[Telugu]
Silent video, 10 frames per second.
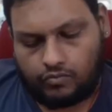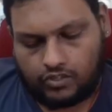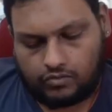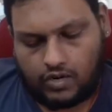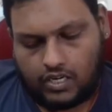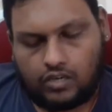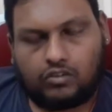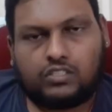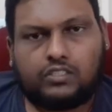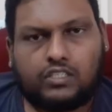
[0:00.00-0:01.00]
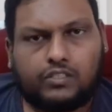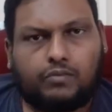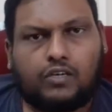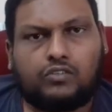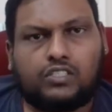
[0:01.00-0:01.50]
మనం ఫస్ట్ మాట్లాడుకోవాల్సింది
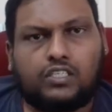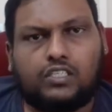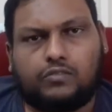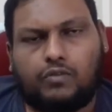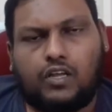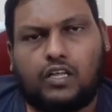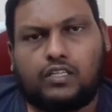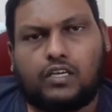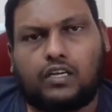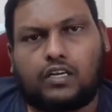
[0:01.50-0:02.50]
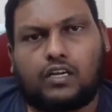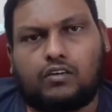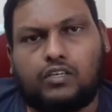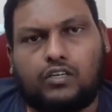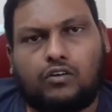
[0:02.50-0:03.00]
డిస్ప్లే గురించి డిస్ప్లేలు అయితే కనుక
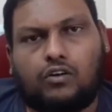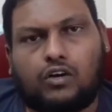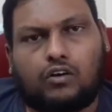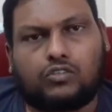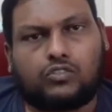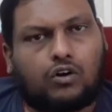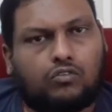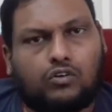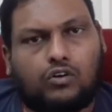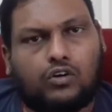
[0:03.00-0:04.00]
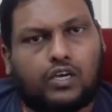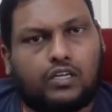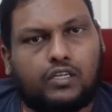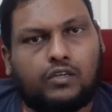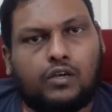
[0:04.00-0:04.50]
నాకు ఇండోర్లో కావచ్చు అవుట్డోర్లో
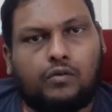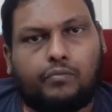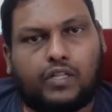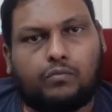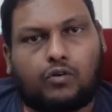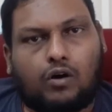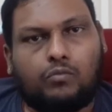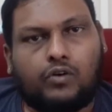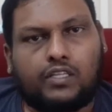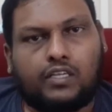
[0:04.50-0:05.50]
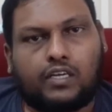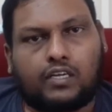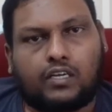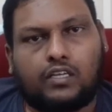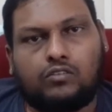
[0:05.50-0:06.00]
కానీ పెద్ద ప్రాబ్లం అయితే
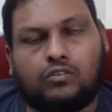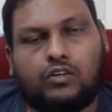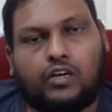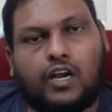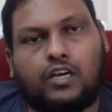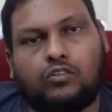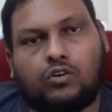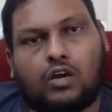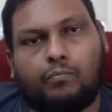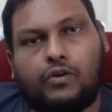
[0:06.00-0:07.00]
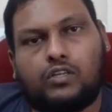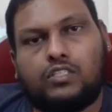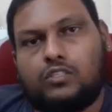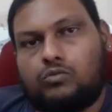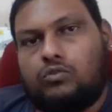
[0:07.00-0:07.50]
కనుక లేదు రేటుతో
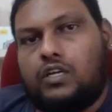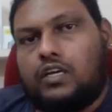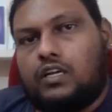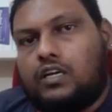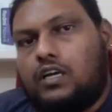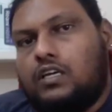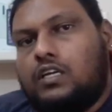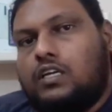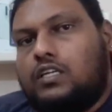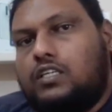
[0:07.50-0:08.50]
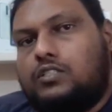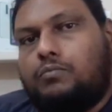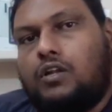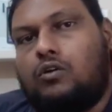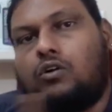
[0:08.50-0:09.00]
కంపేర్ చేసుకుంటే కనుక ఈ
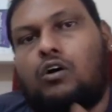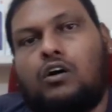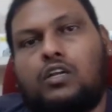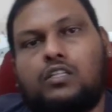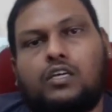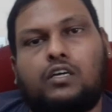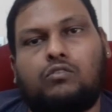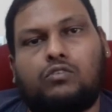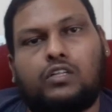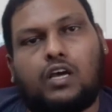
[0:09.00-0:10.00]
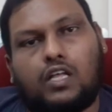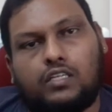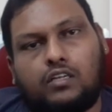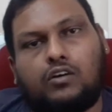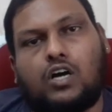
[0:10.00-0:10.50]
డిస్ప్లేలో ఒక కాన్ అయితే కనుక ఉంది
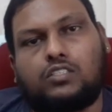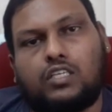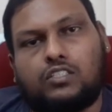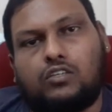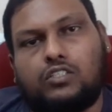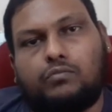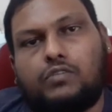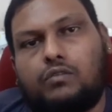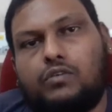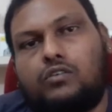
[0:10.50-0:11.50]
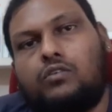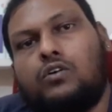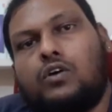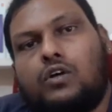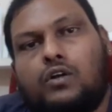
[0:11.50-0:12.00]
అది నేను కాన్ సెక్షన్లో చెప్తాను మీకు